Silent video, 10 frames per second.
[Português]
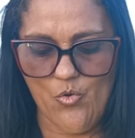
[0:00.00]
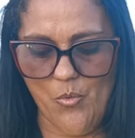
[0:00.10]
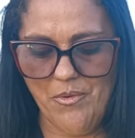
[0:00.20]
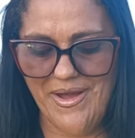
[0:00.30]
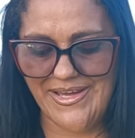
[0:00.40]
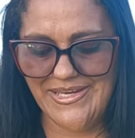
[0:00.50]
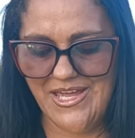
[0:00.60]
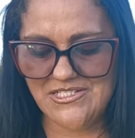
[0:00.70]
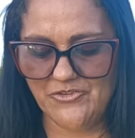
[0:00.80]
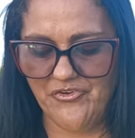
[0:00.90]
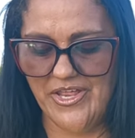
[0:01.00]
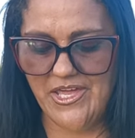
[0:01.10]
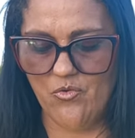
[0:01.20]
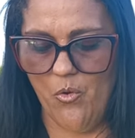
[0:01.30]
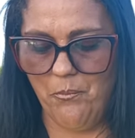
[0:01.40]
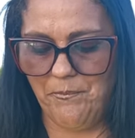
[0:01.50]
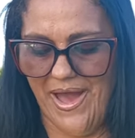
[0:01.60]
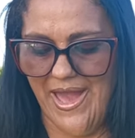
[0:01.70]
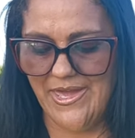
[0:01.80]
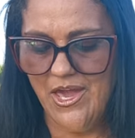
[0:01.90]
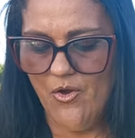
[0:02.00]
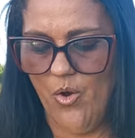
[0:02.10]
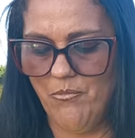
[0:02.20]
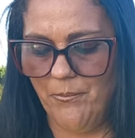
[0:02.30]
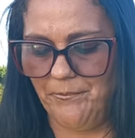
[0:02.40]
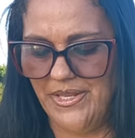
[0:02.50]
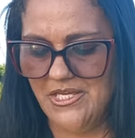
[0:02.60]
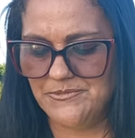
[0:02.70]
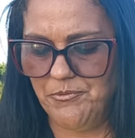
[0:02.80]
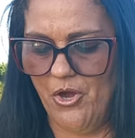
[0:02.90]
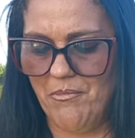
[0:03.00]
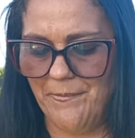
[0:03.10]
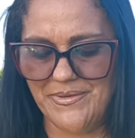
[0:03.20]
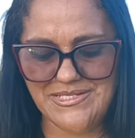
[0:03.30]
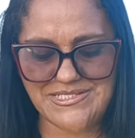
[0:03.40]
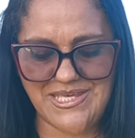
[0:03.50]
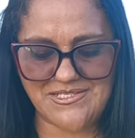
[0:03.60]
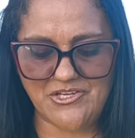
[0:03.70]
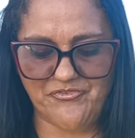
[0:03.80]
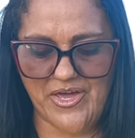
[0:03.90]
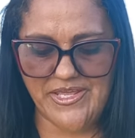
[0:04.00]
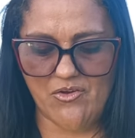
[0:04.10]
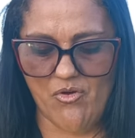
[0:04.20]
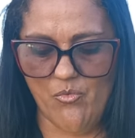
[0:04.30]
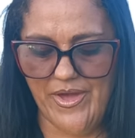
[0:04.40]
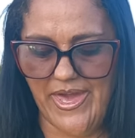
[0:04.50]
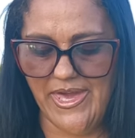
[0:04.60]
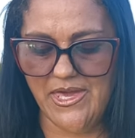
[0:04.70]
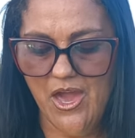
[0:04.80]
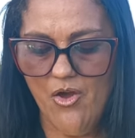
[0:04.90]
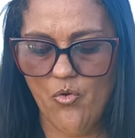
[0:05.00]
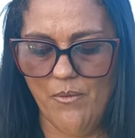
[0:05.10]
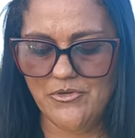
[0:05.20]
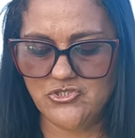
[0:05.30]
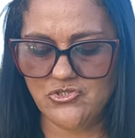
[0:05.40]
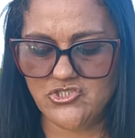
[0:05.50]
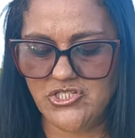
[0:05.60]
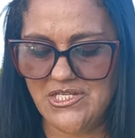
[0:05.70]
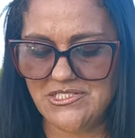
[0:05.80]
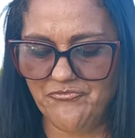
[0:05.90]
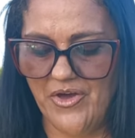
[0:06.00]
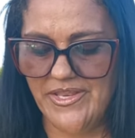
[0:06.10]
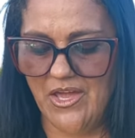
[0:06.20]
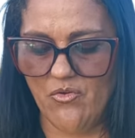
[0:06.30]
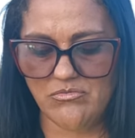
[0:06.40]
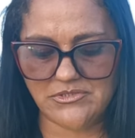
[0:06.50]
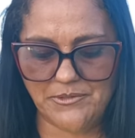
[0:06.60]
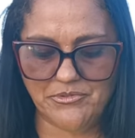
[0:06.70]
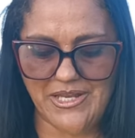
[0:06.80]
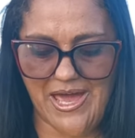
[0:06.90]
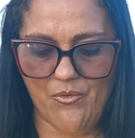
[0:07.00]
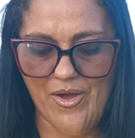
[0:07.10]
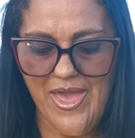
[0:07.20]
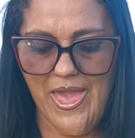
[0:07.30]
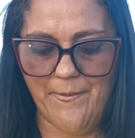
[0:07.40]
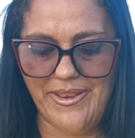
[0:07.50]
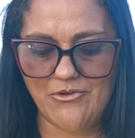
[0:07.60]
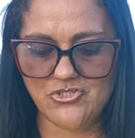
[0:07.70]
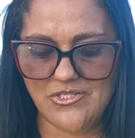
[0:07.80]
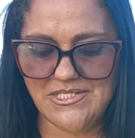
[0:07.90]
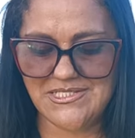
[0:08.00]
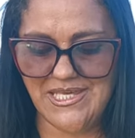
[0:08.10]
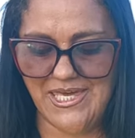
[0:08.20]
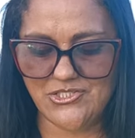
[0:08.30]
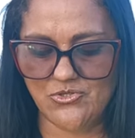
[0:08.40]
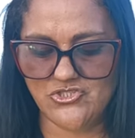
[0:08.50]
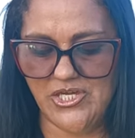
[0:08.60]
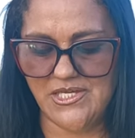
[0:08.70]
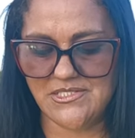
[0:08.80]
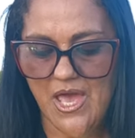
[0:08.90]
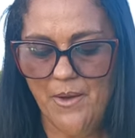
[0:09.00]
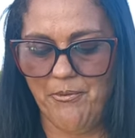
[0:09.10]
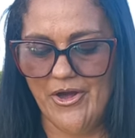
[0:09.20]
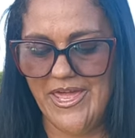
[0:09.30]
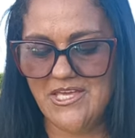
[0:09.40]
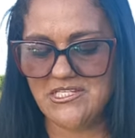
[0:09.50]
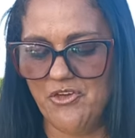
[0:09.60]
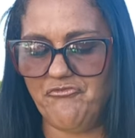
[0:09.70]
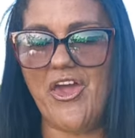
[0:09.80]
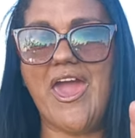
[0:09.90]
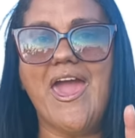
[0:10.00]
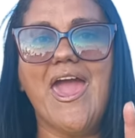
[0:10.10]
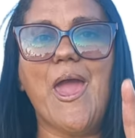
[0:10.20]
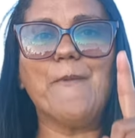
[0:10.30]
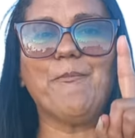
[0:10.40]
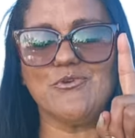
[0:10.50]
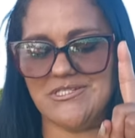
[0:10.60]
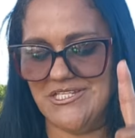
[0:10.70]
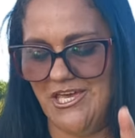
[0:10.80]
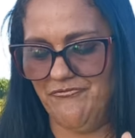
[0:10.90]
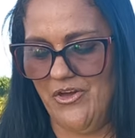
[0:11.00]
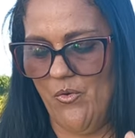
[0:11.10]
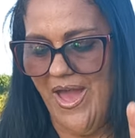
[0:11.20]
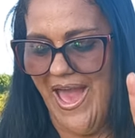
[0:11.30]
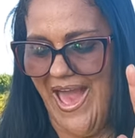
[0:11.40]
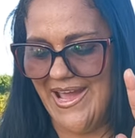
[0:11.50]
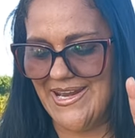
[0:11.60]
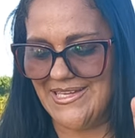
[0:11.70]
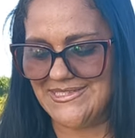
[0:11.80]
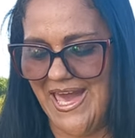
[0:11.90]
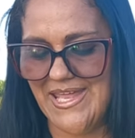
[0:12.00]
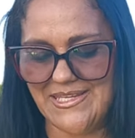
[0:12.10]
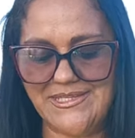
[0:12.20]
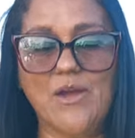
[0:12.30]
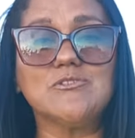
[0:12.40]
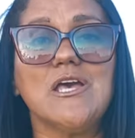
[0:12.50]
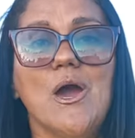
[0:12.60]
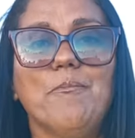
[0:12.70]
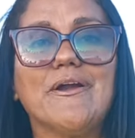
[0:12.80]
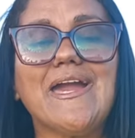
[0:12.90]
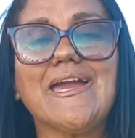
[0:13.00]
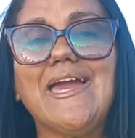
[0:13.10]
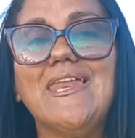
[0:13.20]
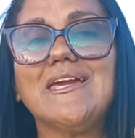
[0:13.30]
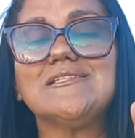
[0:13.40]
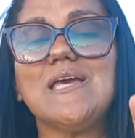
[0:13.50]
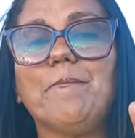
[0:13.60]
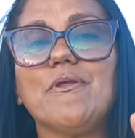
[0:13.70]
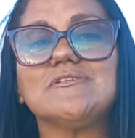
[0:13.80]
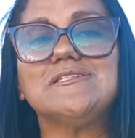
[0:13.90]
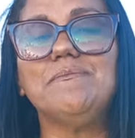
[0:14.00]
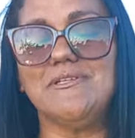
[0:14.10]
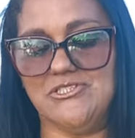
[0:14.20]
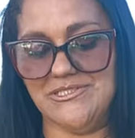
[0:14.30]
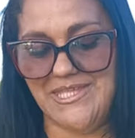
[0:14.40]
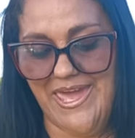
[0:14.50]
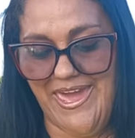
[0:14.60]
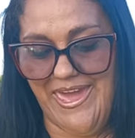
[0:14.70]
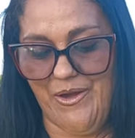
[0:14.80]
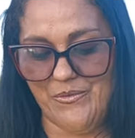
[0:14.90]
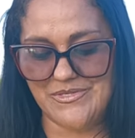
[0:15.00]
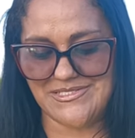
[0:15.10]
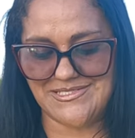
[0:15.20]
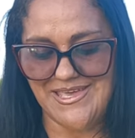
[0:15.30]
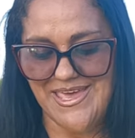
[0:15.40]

Como uma criança faria com um pai, como um príncipe ou uma princesa faria com um rei, como injustiça faria com um tribunal. Hebreus 11:6 nos diz: "Porém sem fé é impossível agradar a Deus, porque aquele que se aproxima de Deus,